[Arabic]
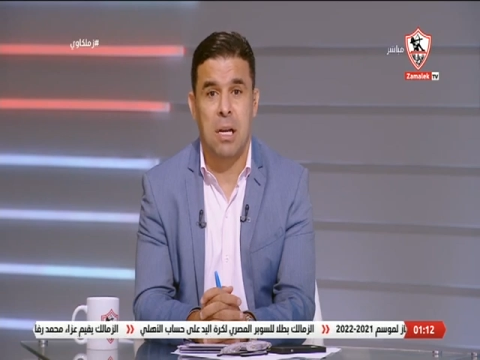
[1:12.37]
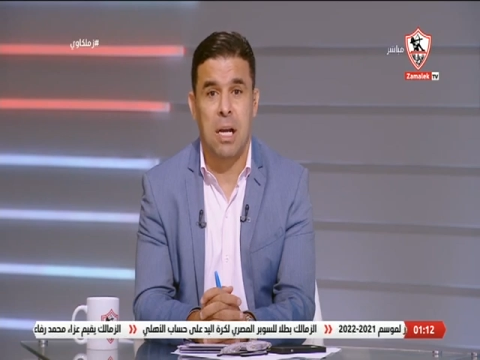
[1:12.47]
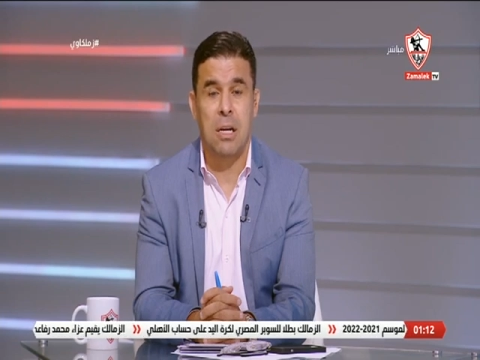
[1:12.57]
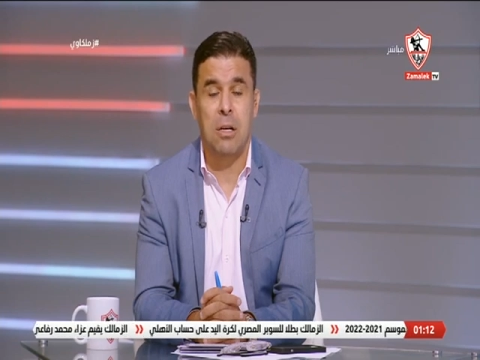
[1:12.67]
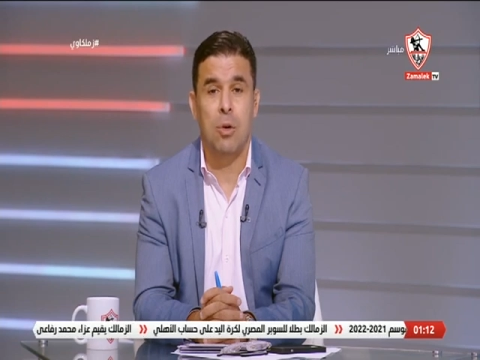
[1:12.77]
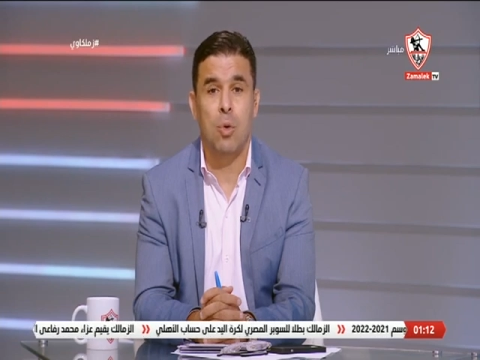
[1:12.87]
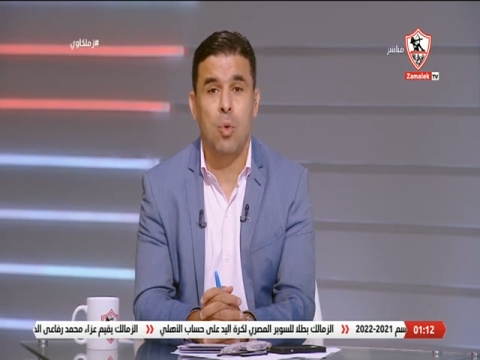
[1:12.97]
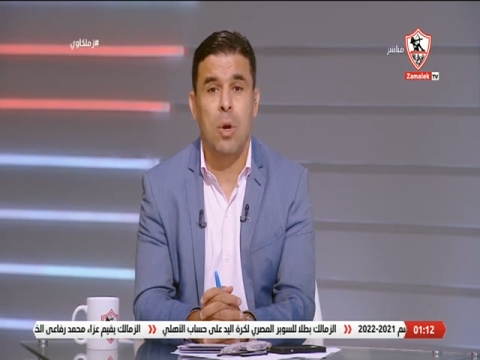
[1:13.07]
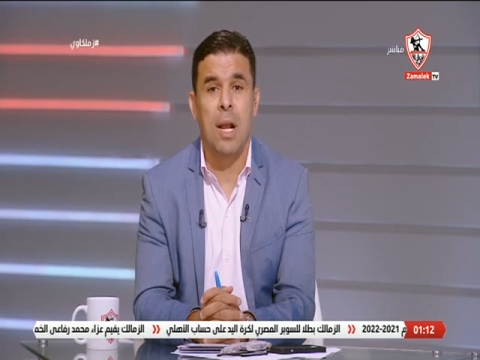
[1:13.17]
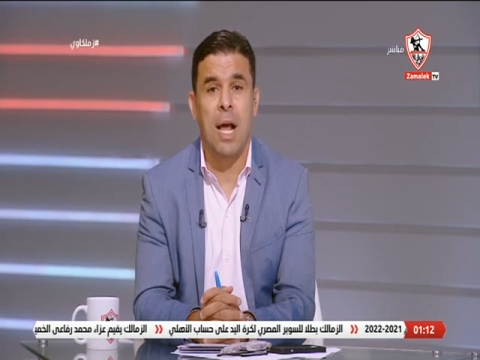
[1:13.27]
لان
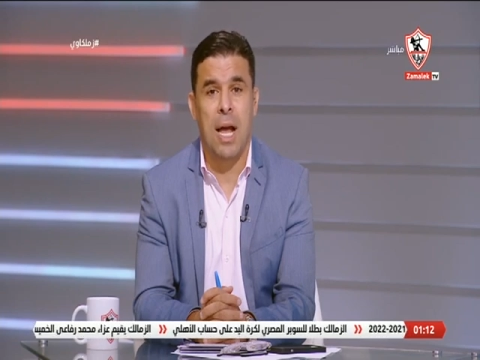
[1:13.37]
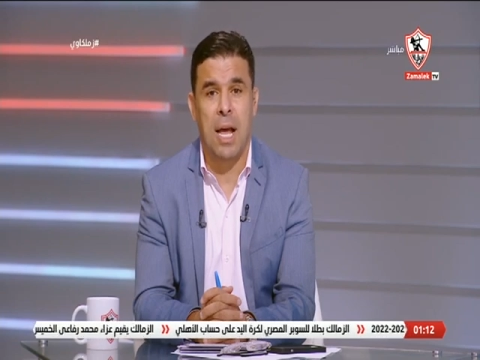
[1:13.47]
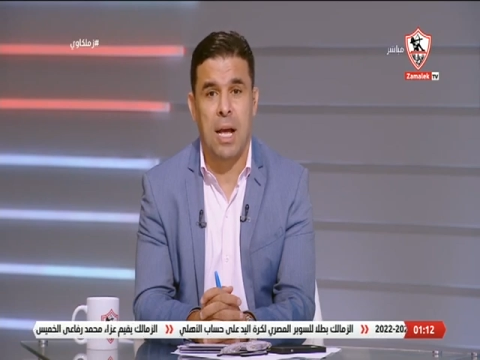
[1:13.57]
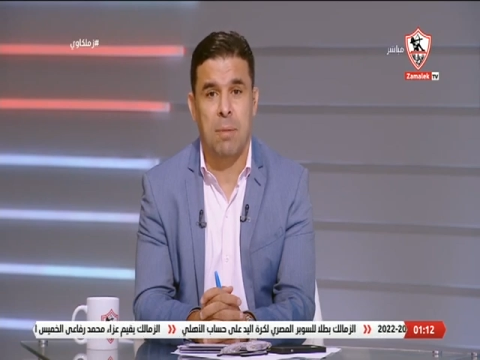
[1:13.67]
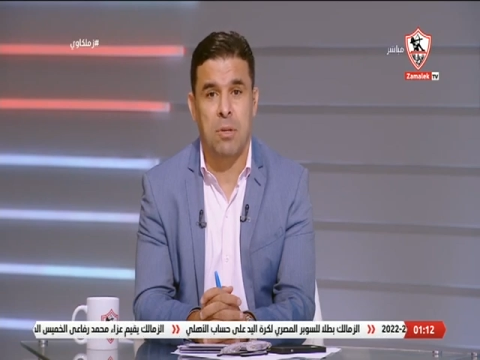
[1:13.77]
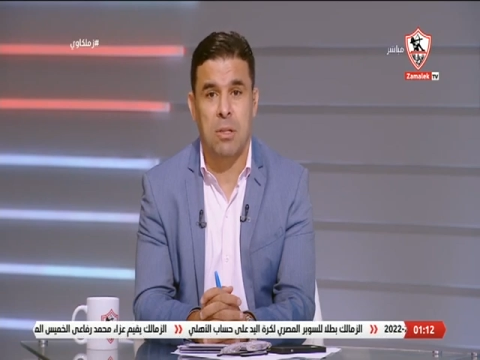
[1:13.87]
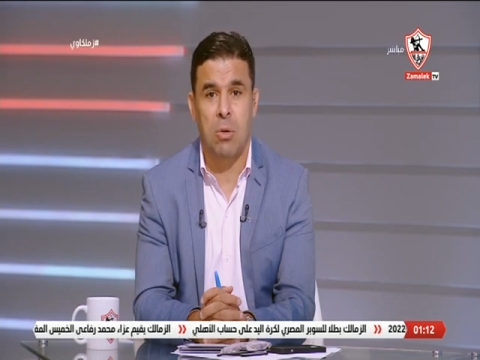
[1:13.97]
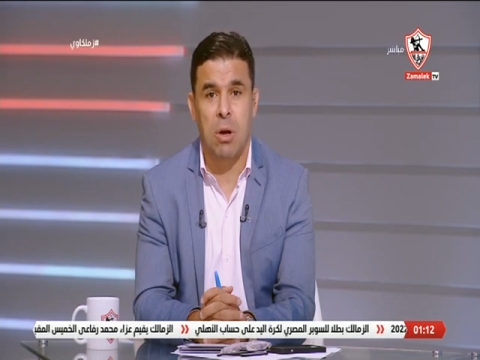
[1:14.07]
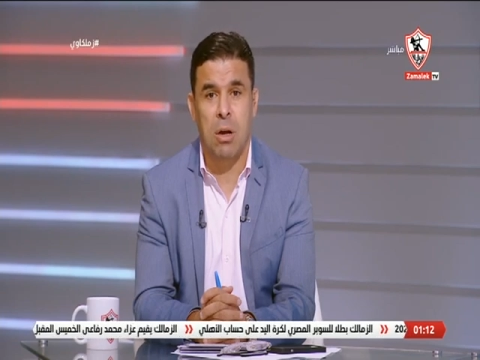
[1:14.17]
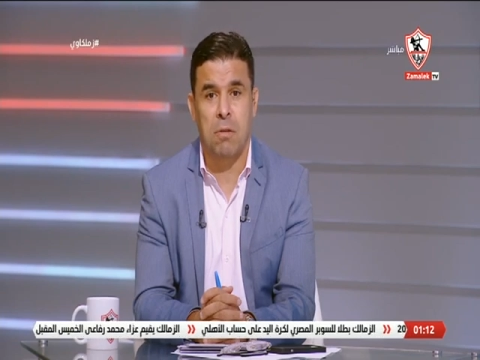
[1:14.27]
كل حاجه
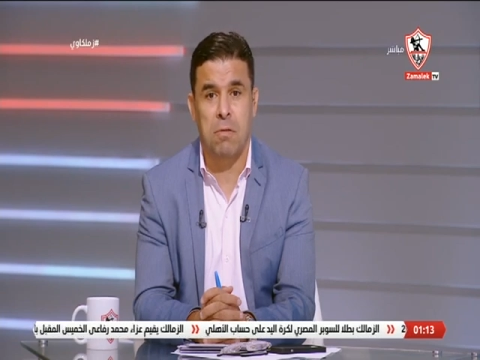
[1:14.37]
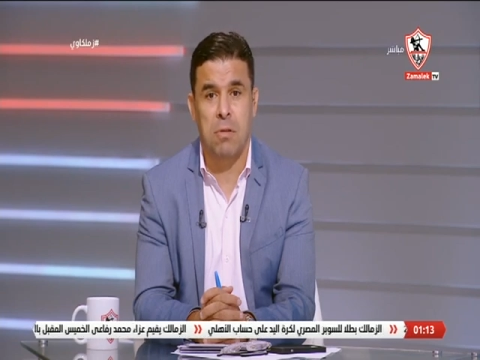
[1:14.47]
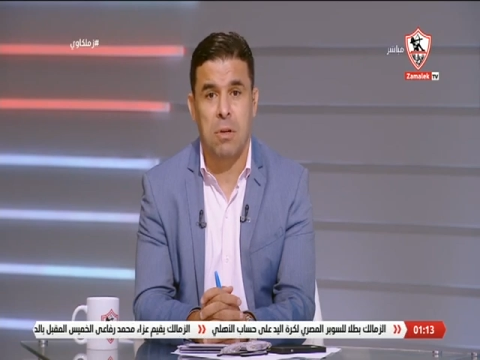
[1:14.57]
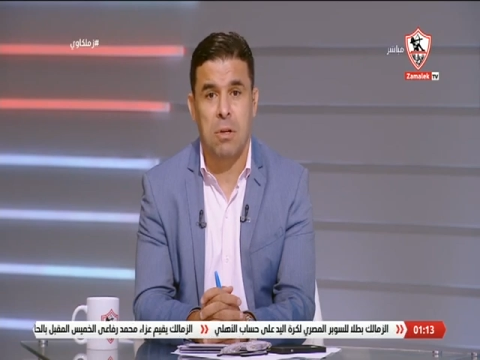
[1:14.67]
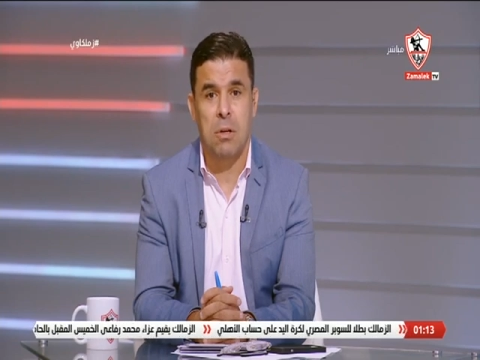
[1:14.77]
بتتوقف